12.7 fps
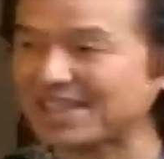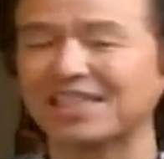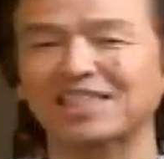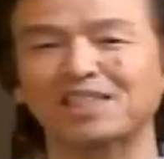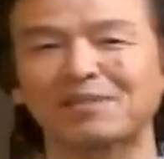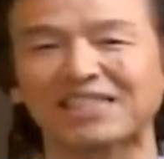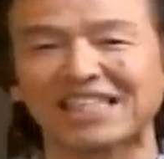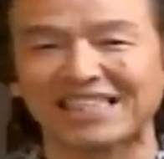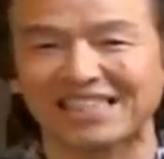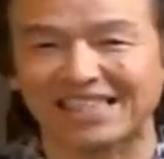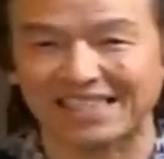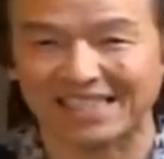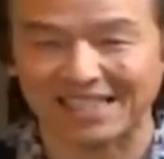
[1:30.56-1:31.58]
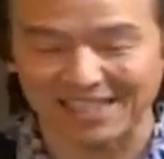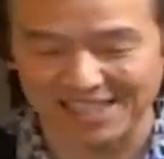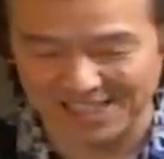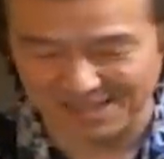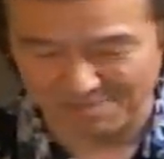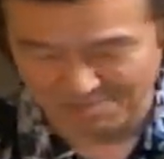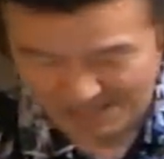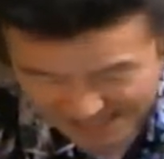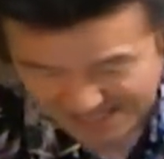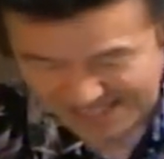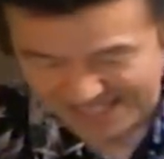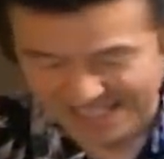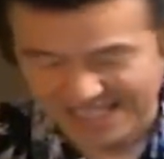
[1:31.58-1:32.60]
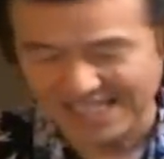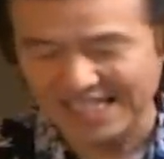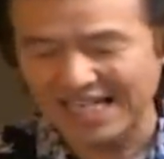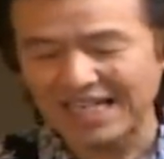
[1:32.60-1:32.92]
始めさせていただきます。